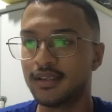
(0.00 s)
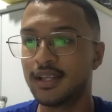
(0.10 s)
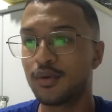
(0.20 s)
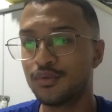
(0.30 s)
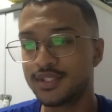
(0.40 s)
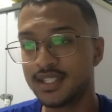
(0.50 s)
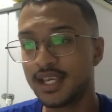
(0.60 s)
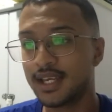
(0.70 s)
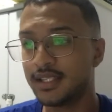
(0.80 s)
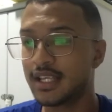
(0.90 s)
da
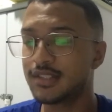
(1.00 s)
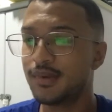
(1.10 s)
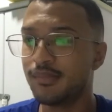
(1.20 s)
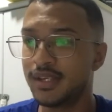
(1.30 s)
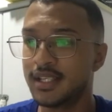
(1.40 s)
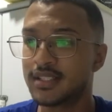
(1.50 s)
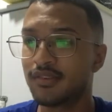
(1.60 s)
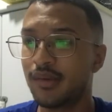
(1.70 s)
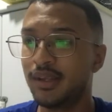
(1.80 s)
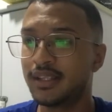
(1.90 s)
cozinha e das bebidas
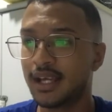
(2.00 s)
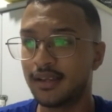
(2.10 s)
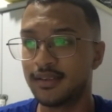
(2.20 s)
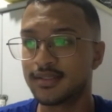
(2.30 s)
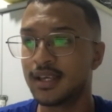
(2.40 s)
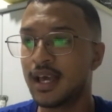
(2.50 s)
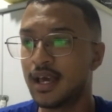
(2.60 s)
fermentadas,